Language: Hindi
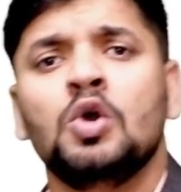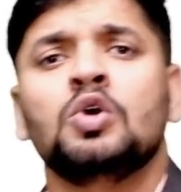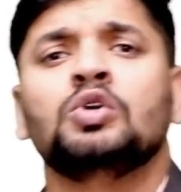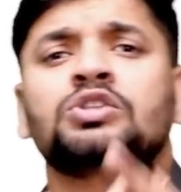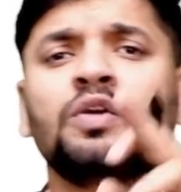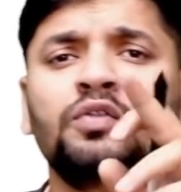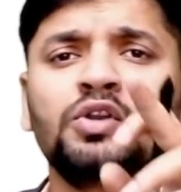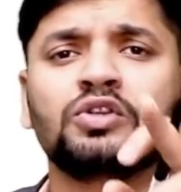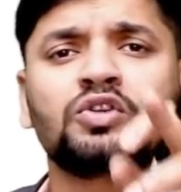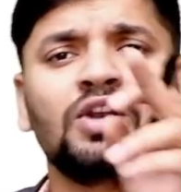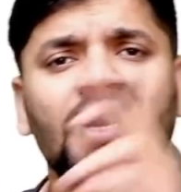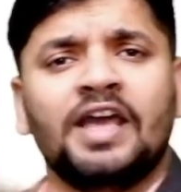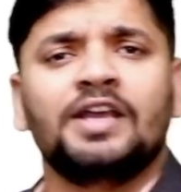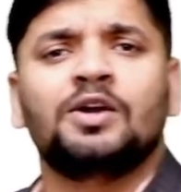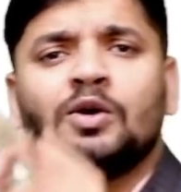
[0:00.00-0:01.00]
उसके वीडियोस को
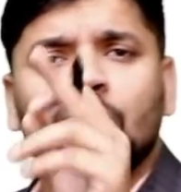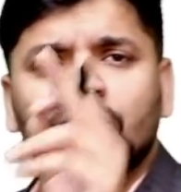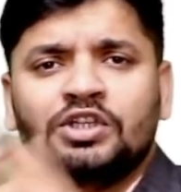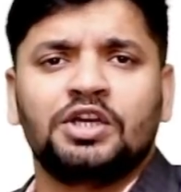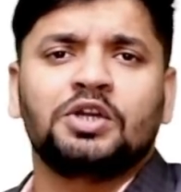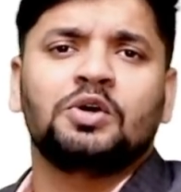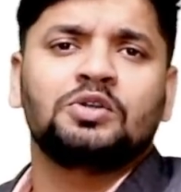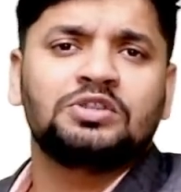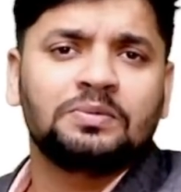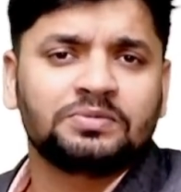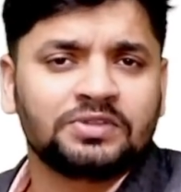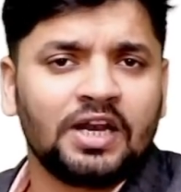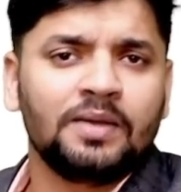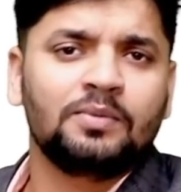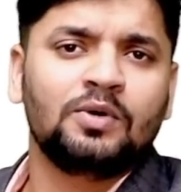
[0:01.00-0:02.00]
लाइक करो शेयर करो
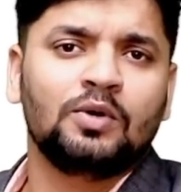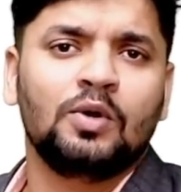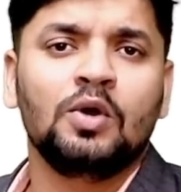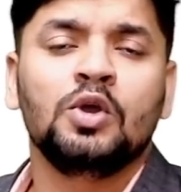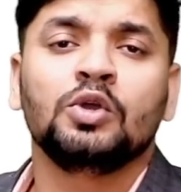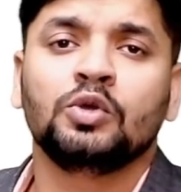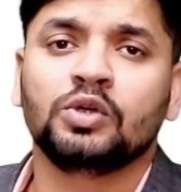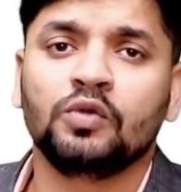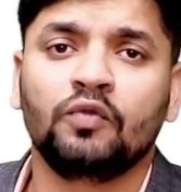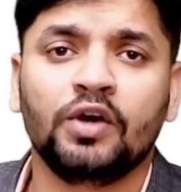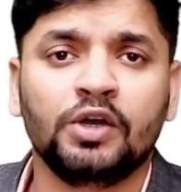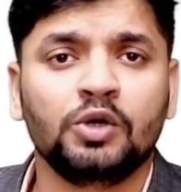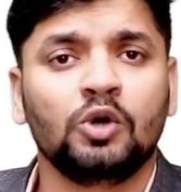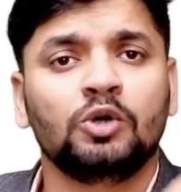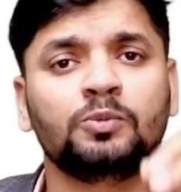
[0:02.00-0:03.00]
सब्सक्राइब करो क्योंकि
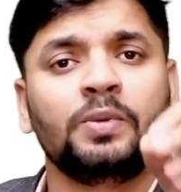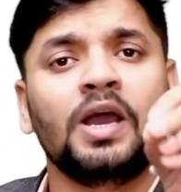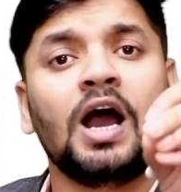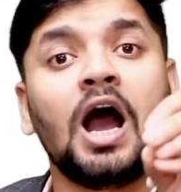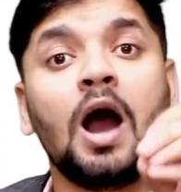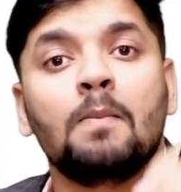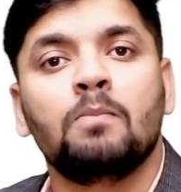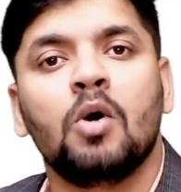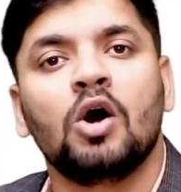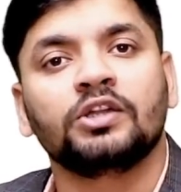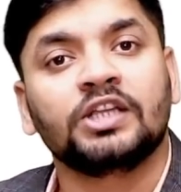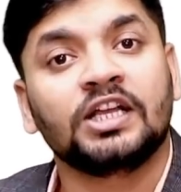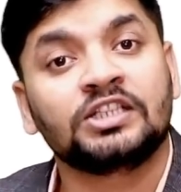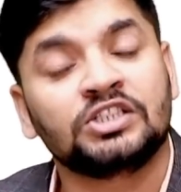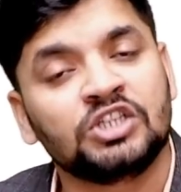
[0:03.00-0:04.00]
वन नोट पर आप
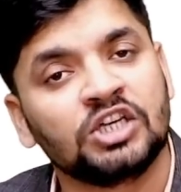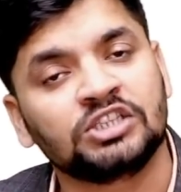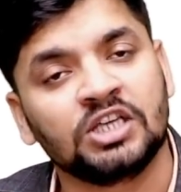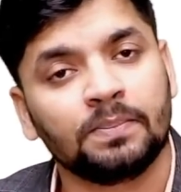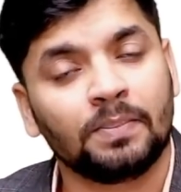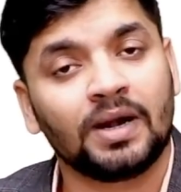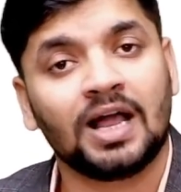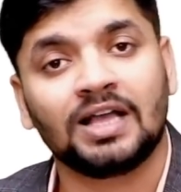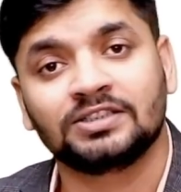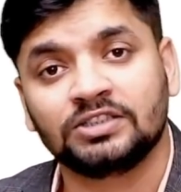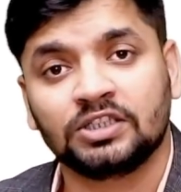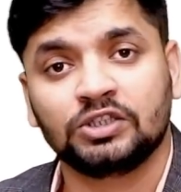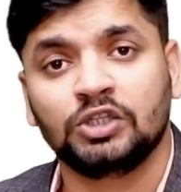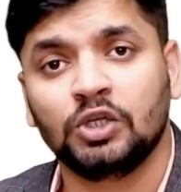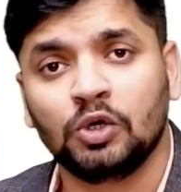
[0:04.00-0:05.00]
बहुत अच्छे से पढ़ा
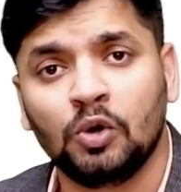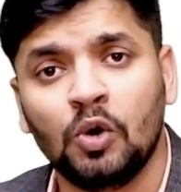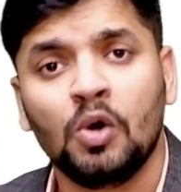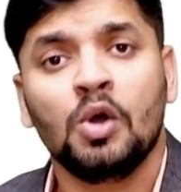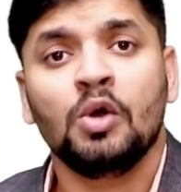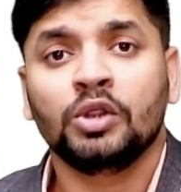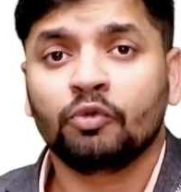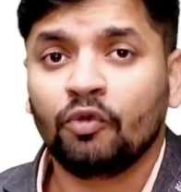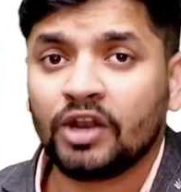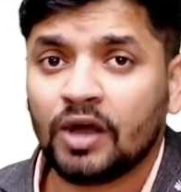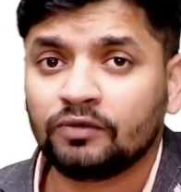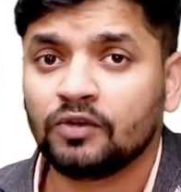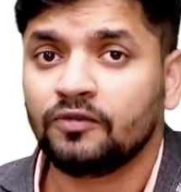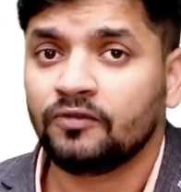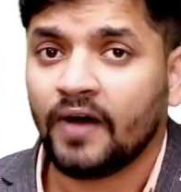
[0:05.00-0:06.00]
सकते हो वन
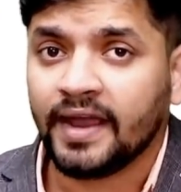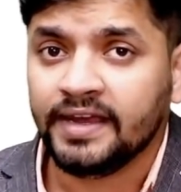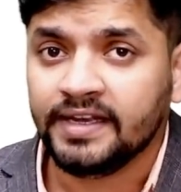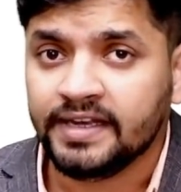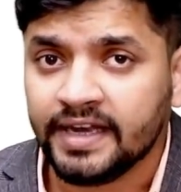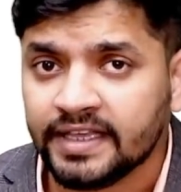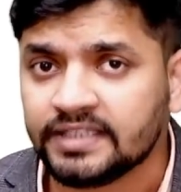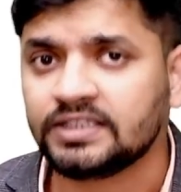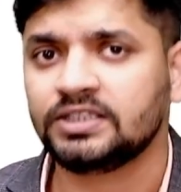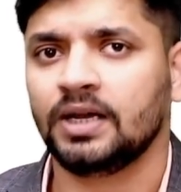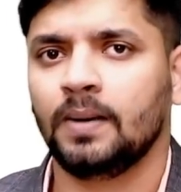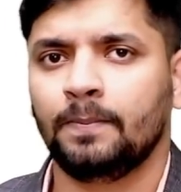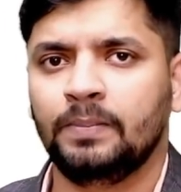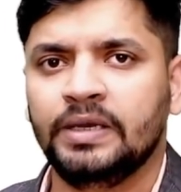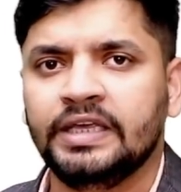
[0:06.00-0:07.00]
ऑफ द फाइनेस्ट
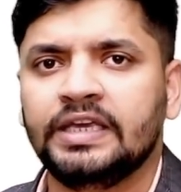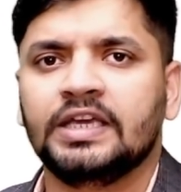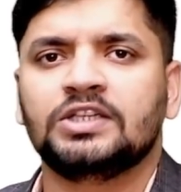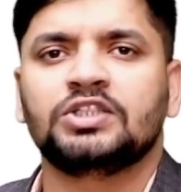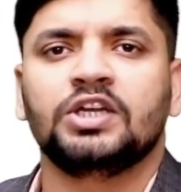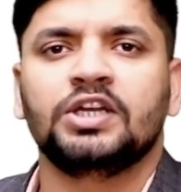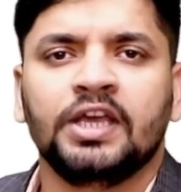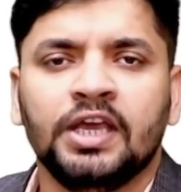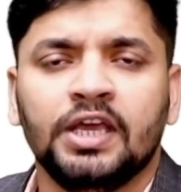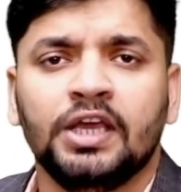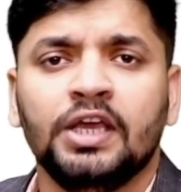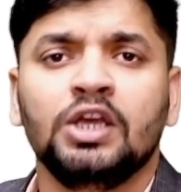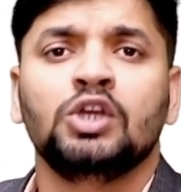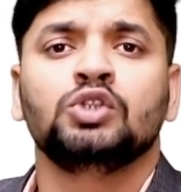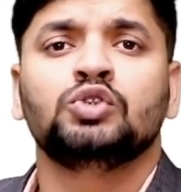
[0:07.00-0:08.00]
अप्लीकेशन है
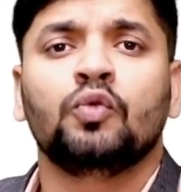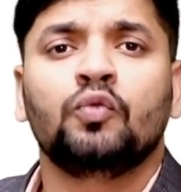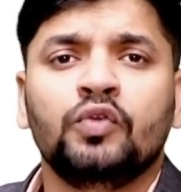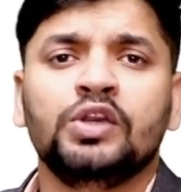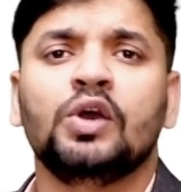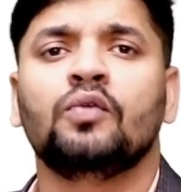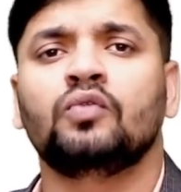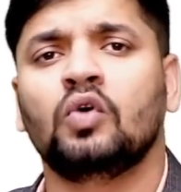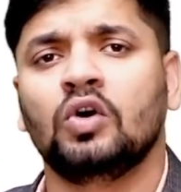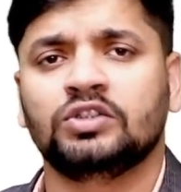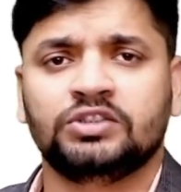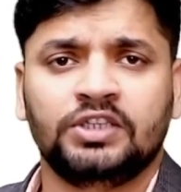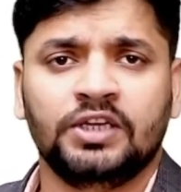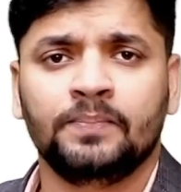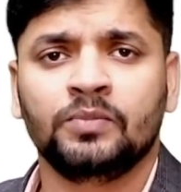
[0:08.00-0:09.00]
जो फ्री ऑफ
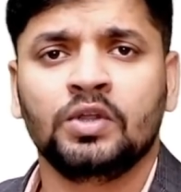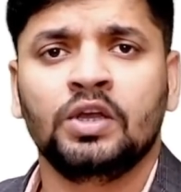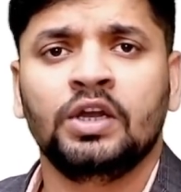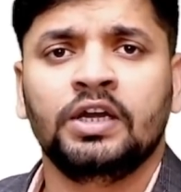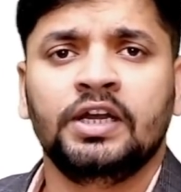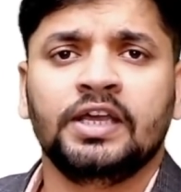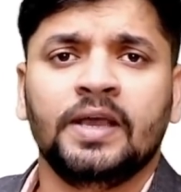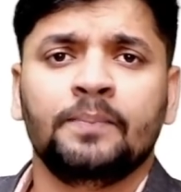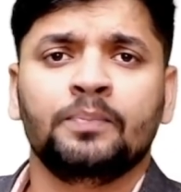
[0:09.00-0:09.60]
कॉस्ट है ठीक है